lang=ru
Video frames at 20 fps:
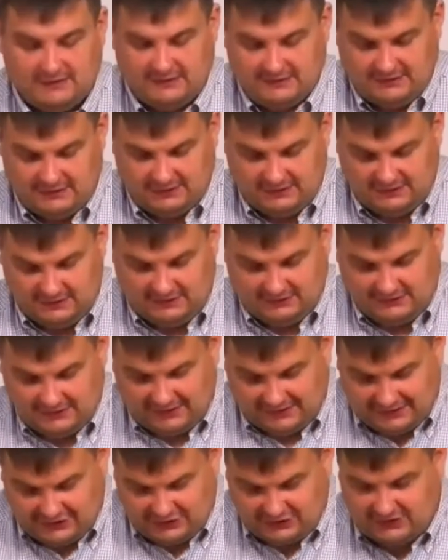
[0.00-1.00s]
И
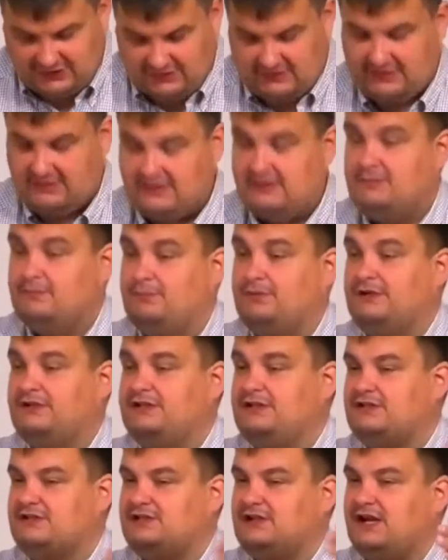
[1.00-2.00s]
дальше
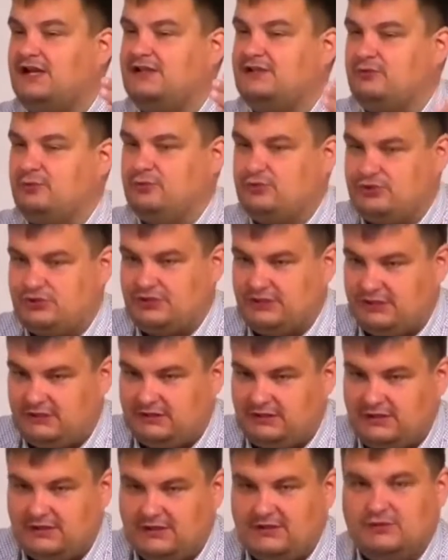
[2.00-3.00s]
продолжать
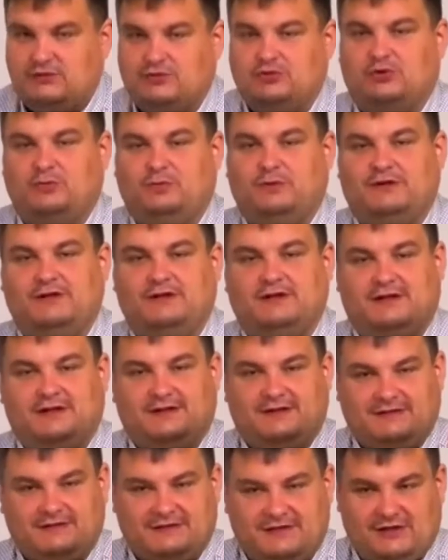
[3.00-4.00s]
учить, чтобы
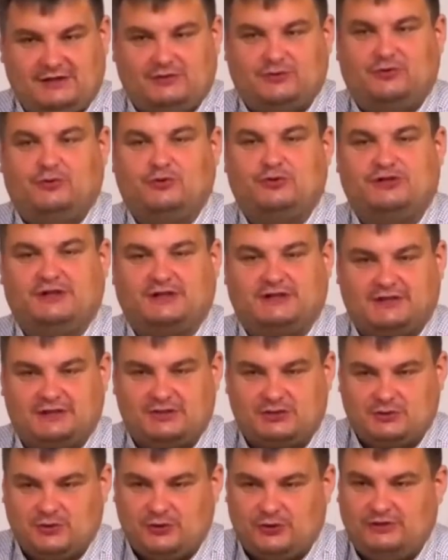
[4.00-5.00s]
те, кто уже
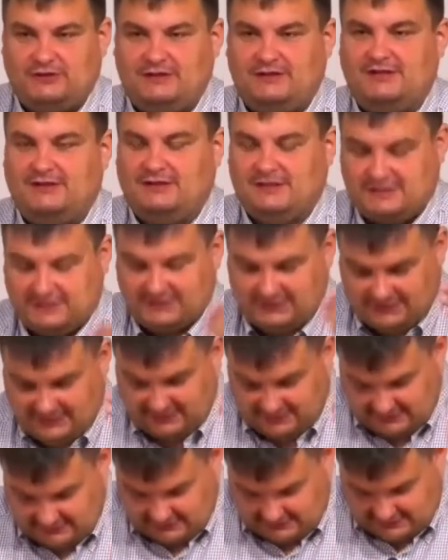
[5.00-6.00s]
крещенные,
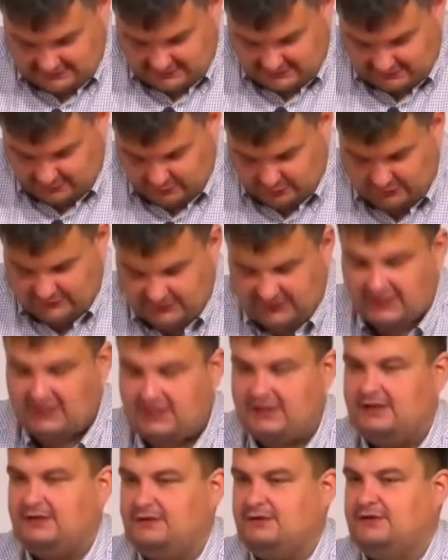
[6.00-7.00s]

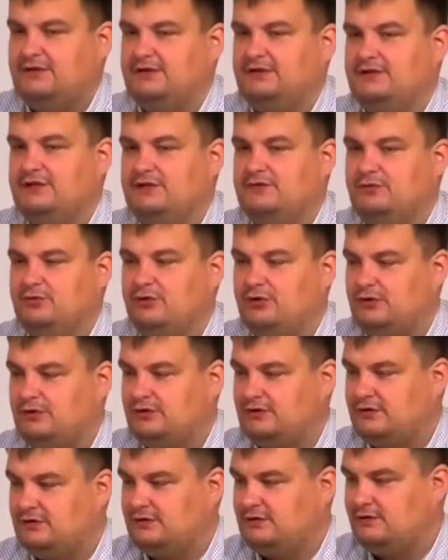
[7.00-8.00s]
соблюдали его
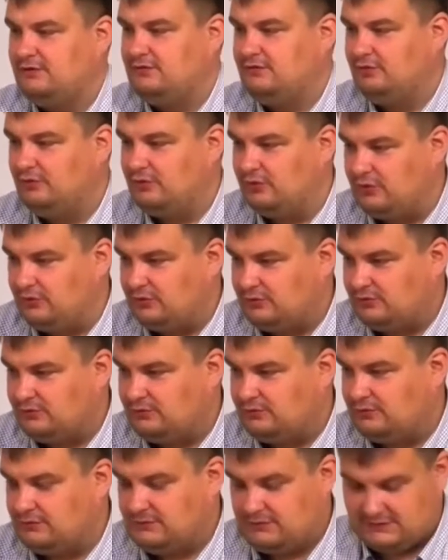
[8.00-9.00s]
волю.
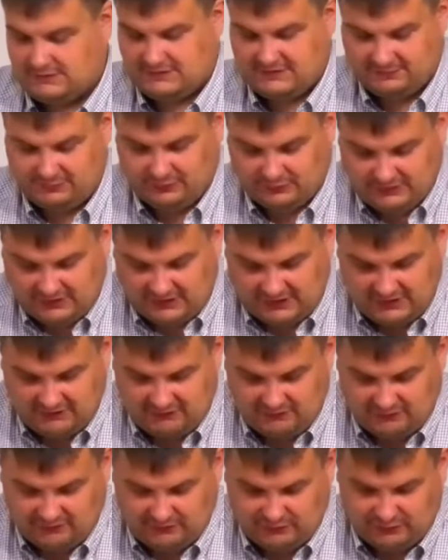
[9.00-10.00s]
Соблюдали
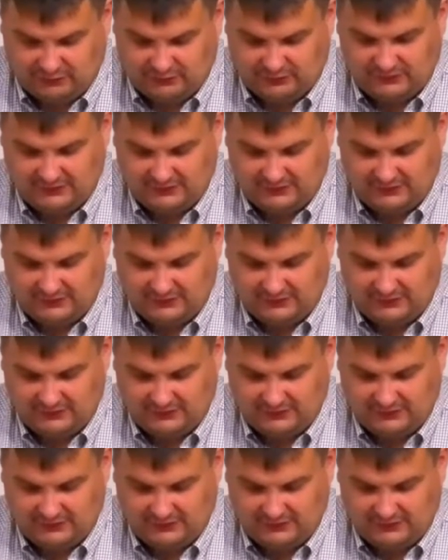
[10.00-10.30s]
его волю.